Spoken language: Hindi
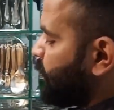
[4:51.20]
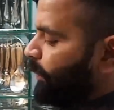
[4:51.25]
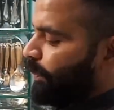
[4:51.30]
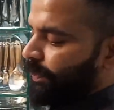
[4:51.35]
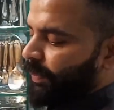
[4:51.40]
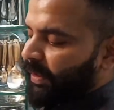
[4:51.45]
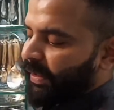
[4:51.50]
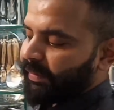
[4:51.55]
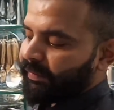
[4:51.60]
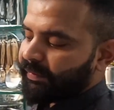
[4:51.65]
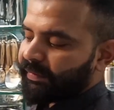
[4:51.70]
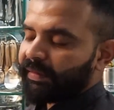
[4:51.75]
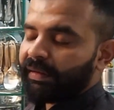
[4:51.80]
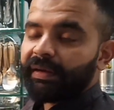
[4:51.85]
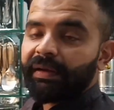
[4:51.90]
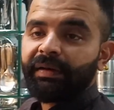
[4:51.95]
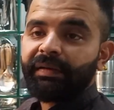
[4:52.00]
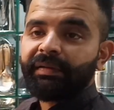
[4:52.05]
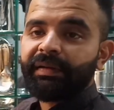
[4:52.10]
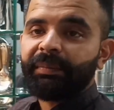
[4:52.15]
प्राइस की
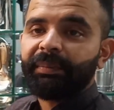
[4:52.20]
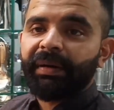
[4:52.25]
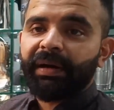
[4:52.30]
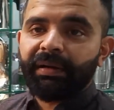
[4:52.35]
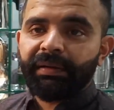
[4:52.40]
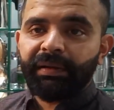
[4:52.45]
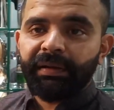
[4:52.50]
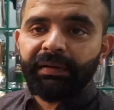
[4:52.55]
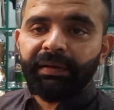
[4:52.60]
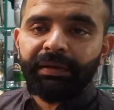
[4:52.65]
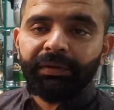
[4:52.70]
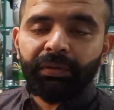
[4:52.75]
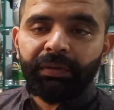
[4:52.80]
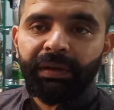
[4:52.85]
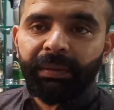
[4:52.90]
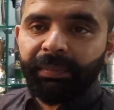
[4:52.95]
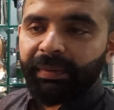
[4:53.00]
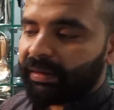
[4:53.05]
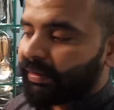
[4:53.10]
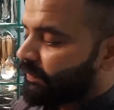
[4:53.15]
अगर इसकी बात की जाए तो
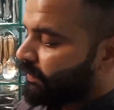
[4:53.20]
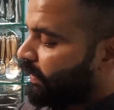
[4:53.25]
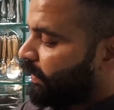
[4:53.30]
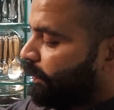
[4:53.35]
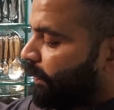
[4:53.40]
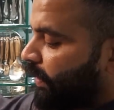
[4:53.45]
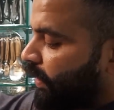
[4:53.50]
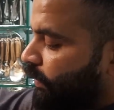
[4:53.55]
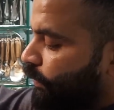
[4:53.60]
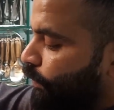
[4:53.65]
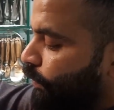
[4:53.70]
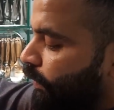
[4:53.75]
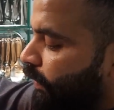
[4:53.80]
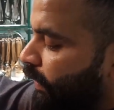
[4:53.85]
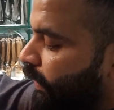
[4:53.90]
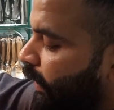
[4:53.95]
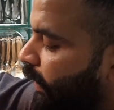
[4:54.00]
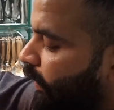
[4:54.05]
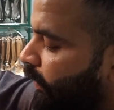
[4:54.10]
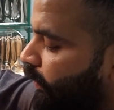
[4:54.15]
ये बारह हज़ार पाँच सौ
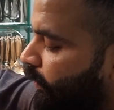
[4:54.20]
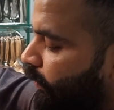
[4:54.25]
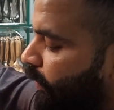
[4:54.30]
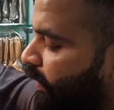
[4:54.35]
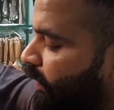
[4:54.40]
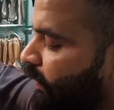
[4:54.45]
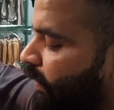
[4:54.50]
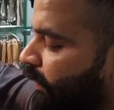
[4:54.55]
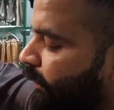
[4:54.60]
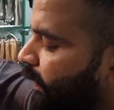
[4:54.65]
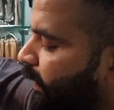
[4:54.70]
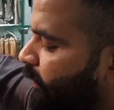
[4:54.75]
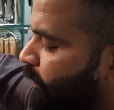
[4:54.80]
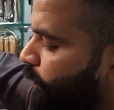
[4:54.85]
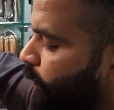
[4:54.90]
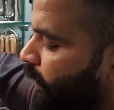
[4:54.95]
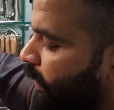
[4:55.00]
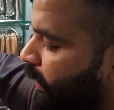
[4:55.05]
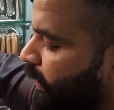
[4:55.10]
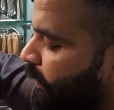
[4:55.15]
की है ओरिजिनल वेस्ट
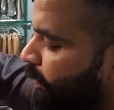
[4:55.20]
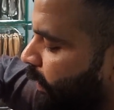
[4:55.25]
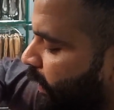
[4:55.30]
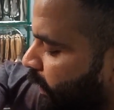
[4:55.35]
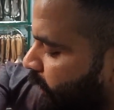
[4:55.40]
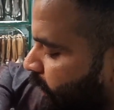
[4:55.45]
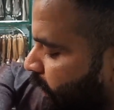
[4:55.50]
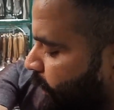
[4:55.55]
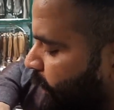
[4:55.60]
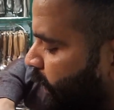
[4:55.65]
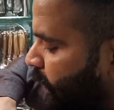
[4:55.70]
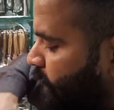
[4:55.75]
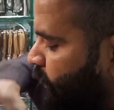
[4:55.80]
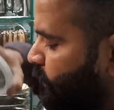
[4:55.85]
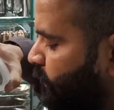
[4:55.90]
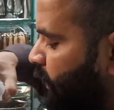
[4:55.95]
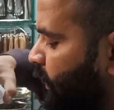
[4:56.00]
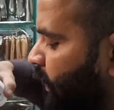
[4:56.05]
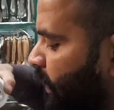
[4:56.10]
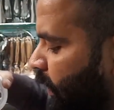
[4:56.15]
पॉइंट की बारह हज़ार पाँच
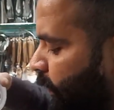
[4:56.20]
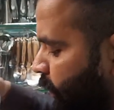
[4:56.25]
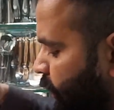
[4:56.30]
सौ की